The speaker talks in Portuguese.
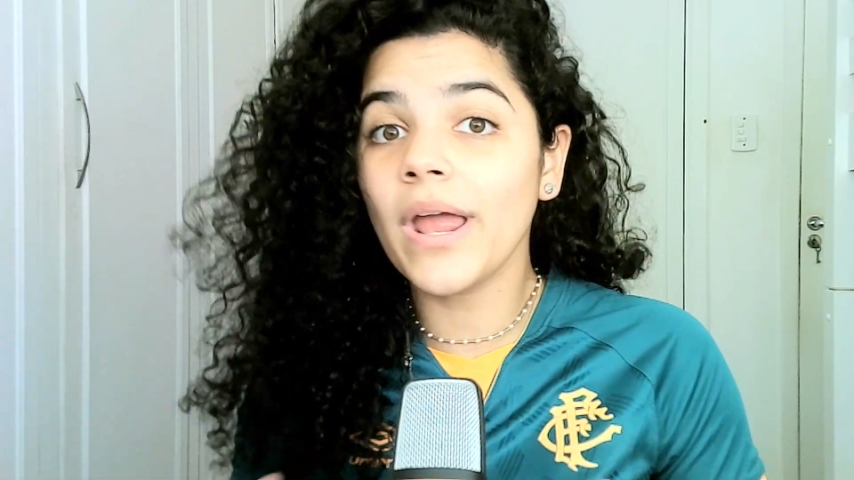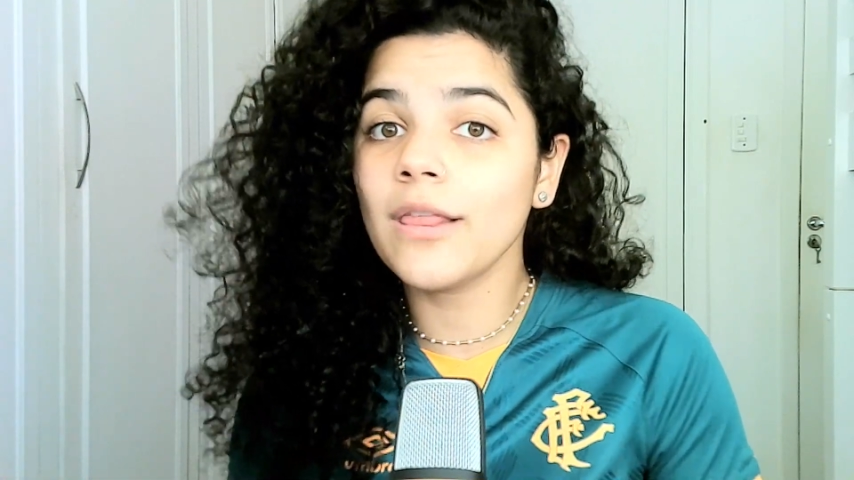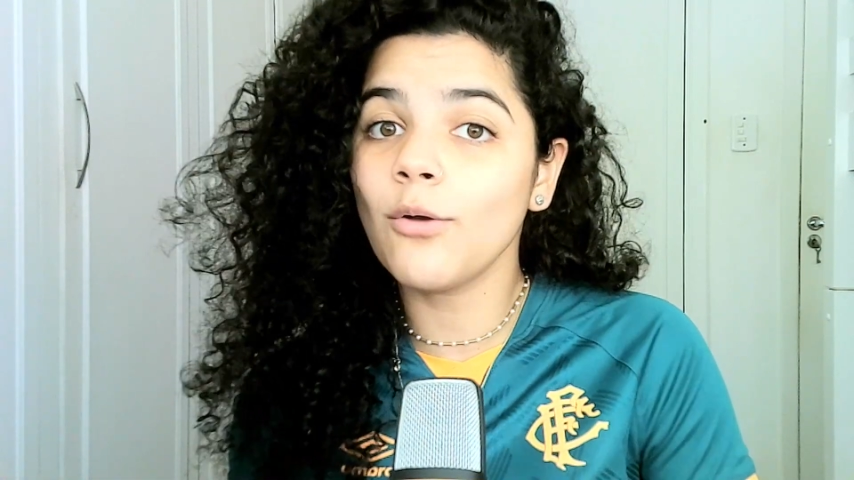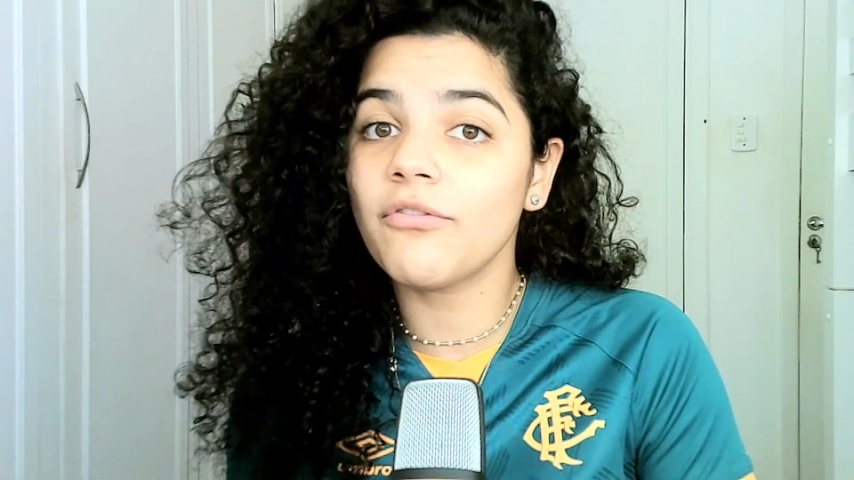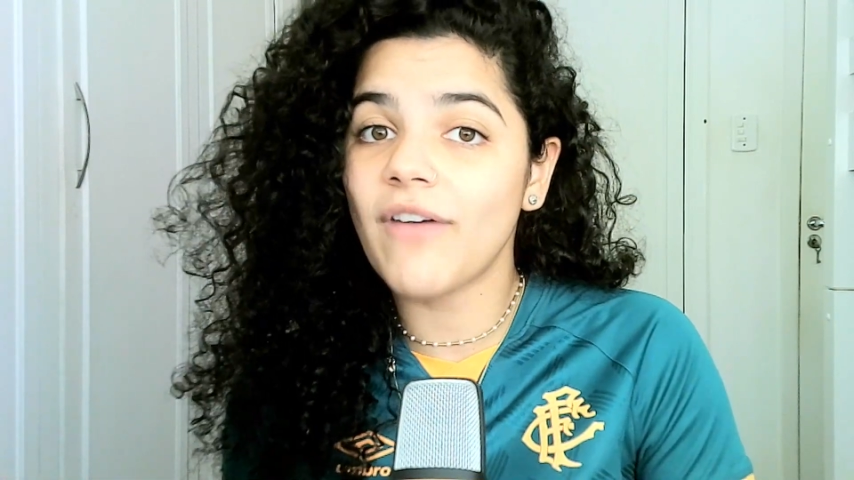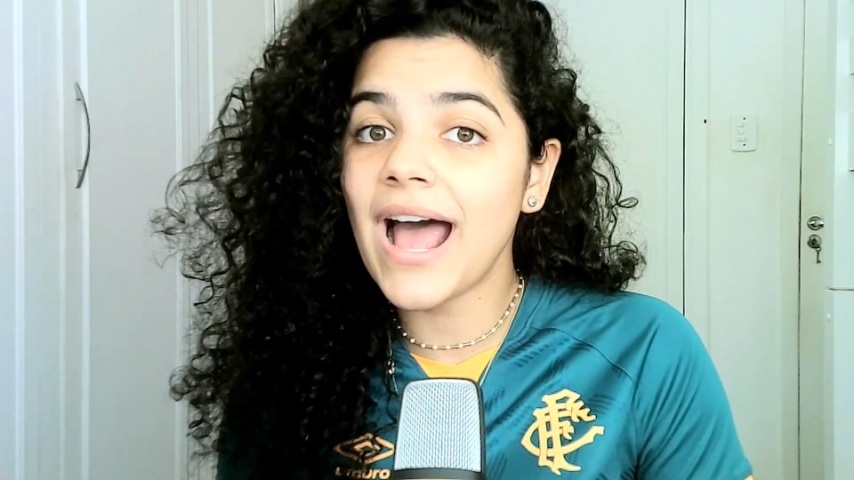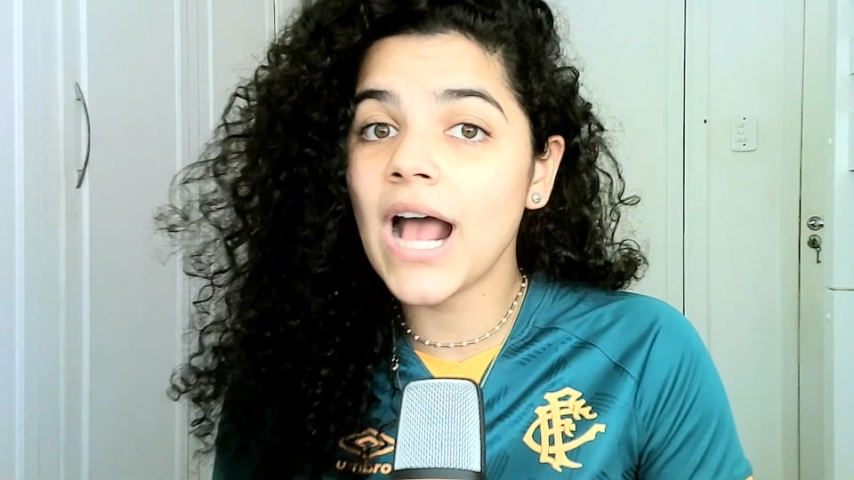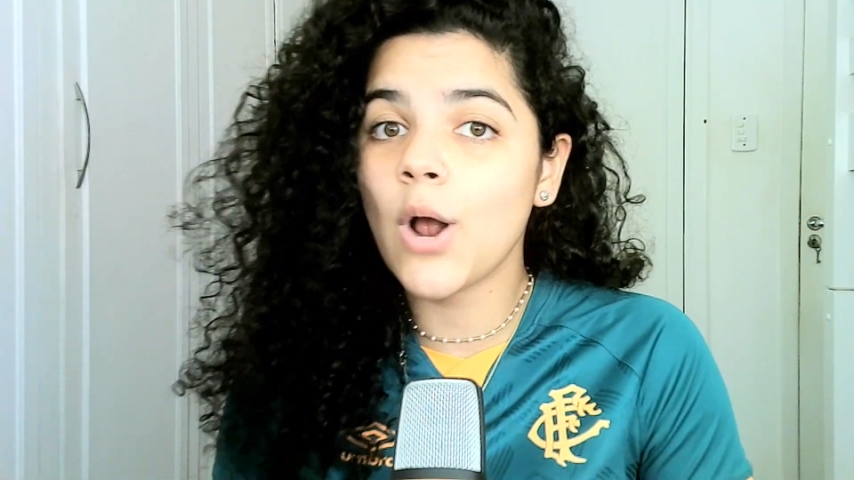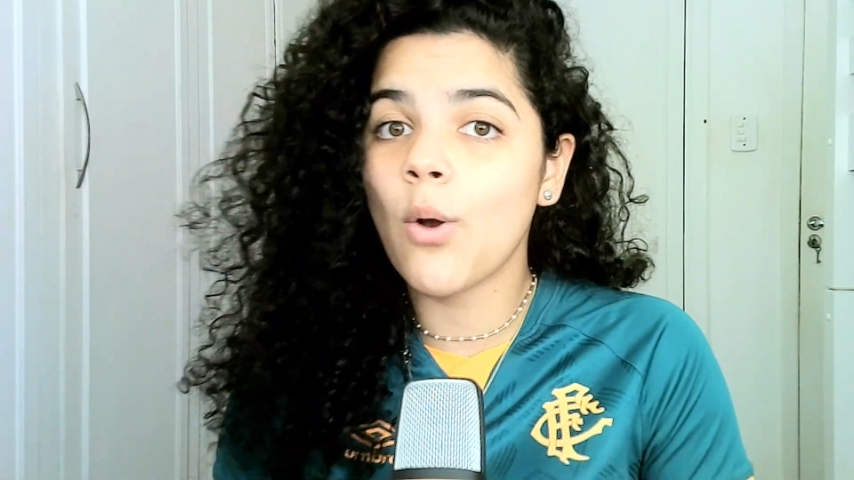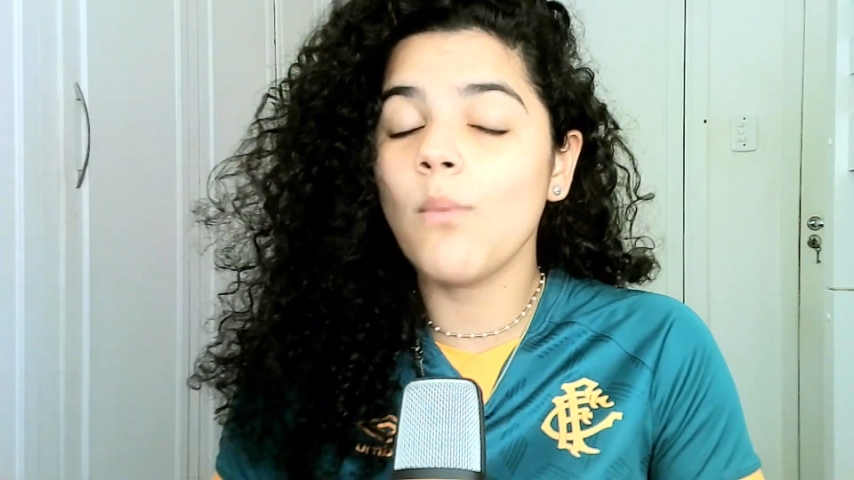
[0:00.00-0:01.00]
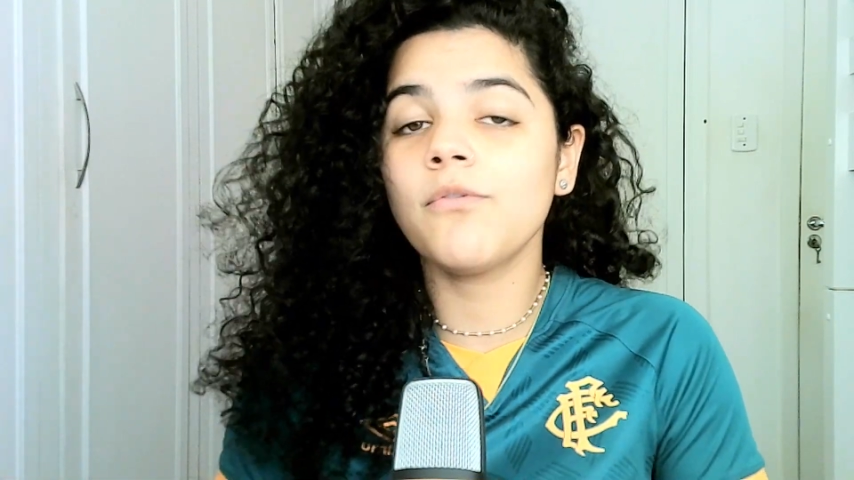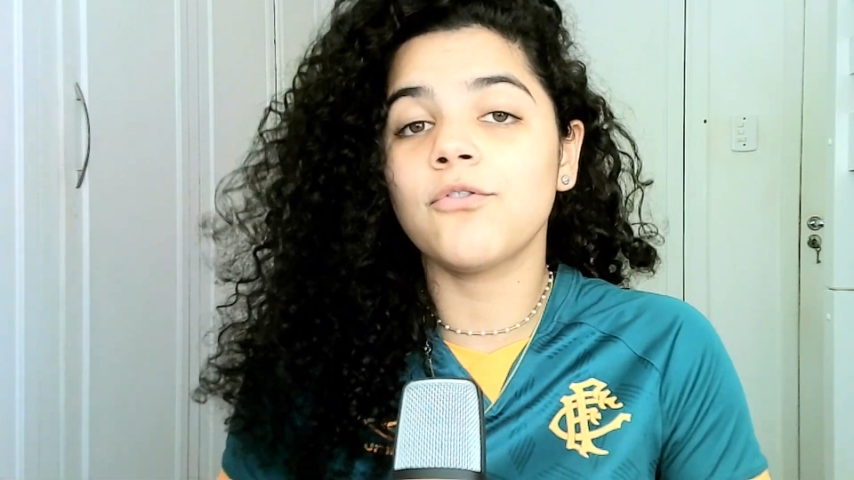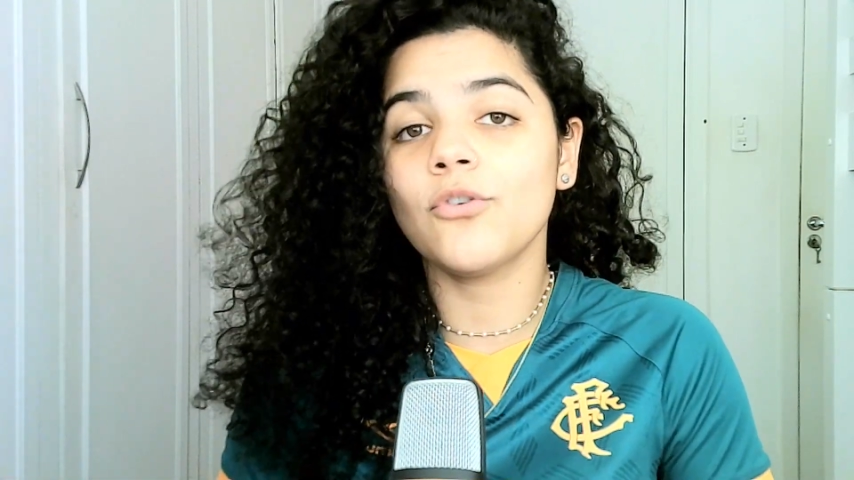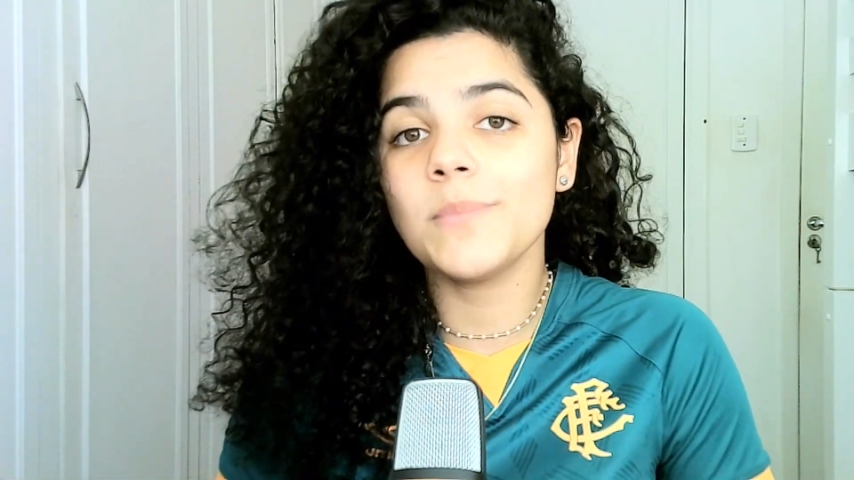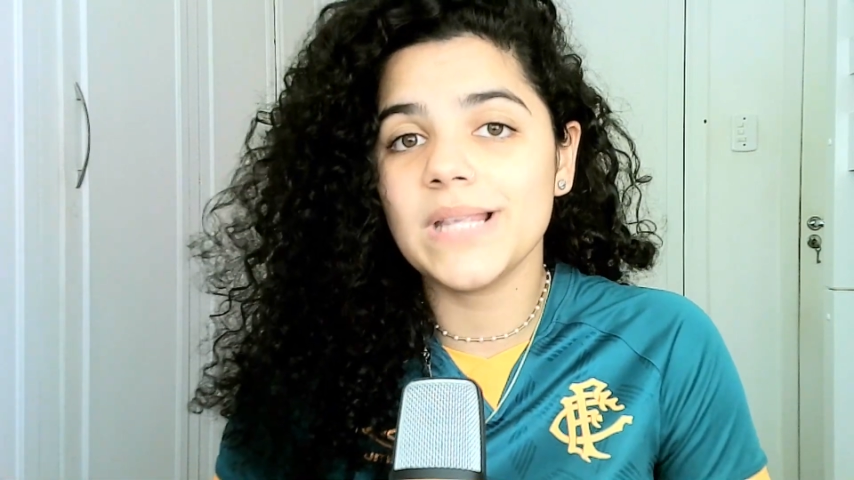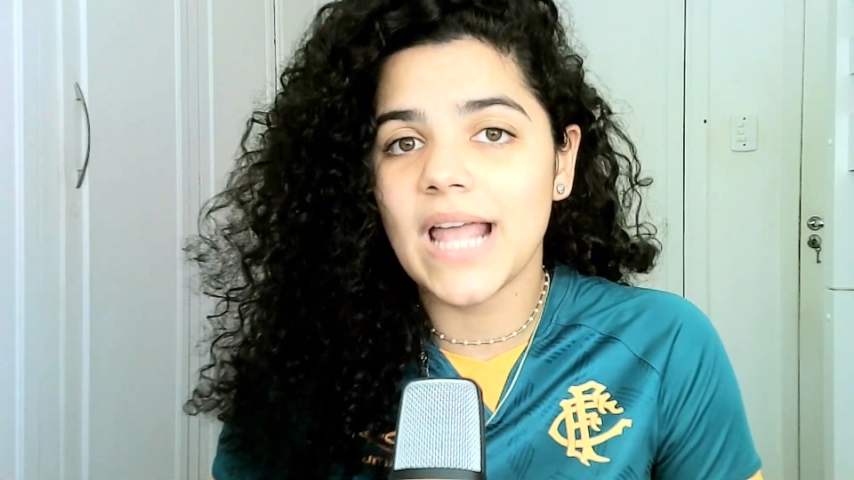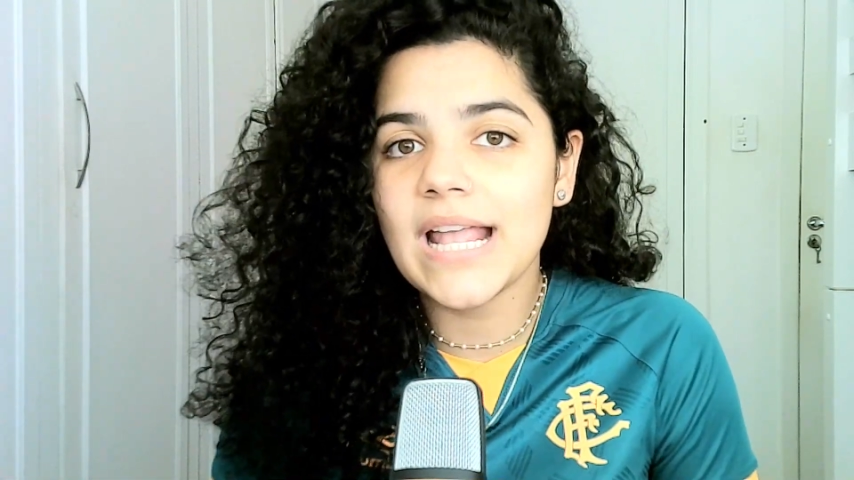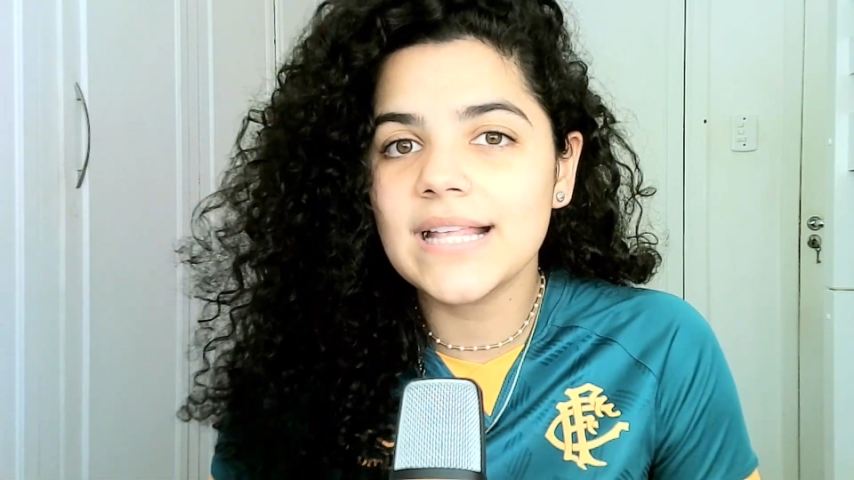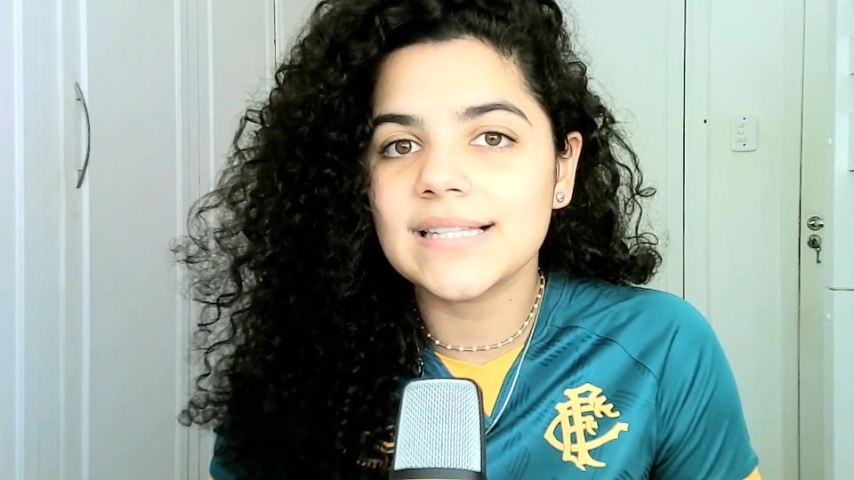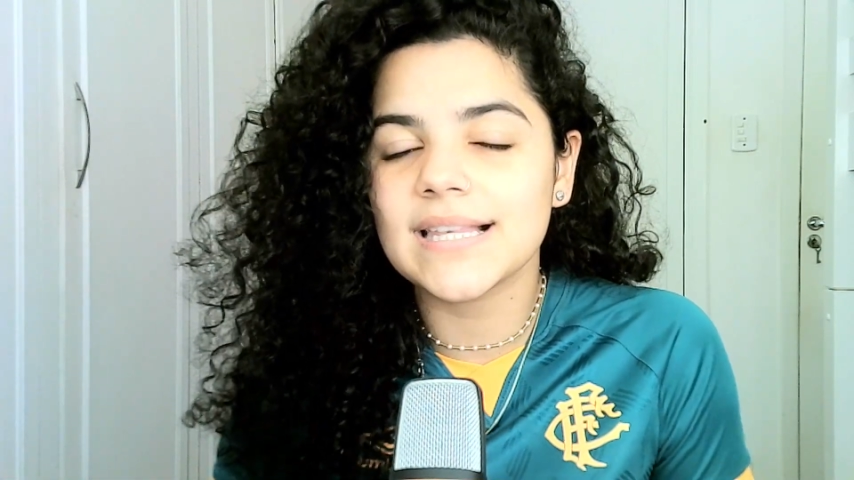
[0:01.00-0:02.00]
renovar com o
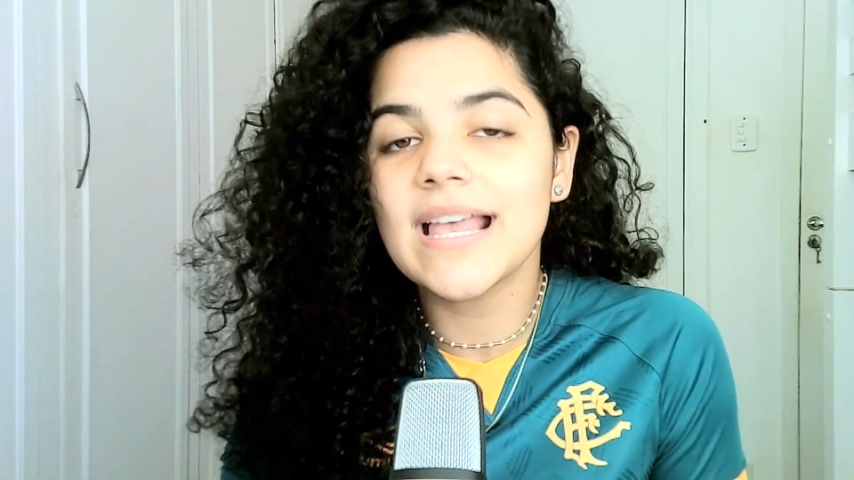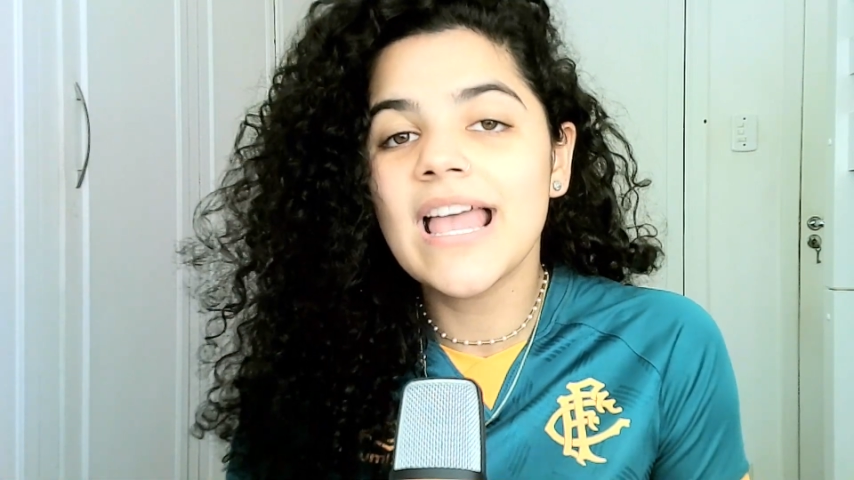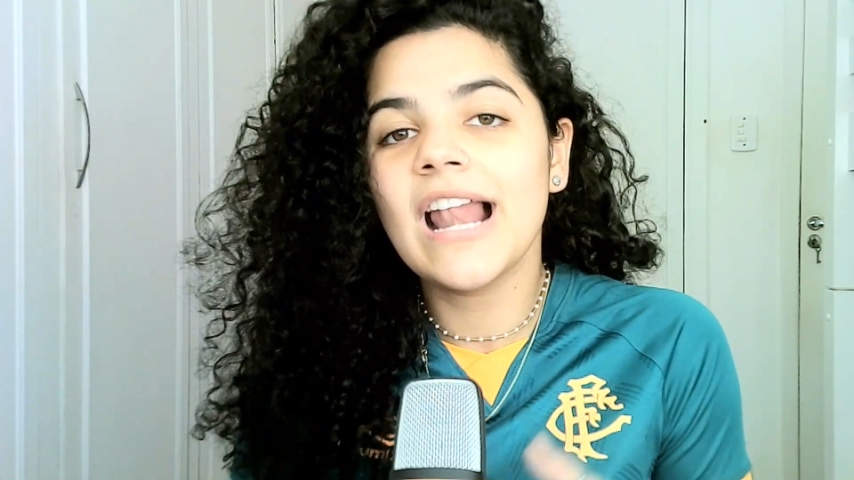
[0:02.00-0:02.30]
Fluminense.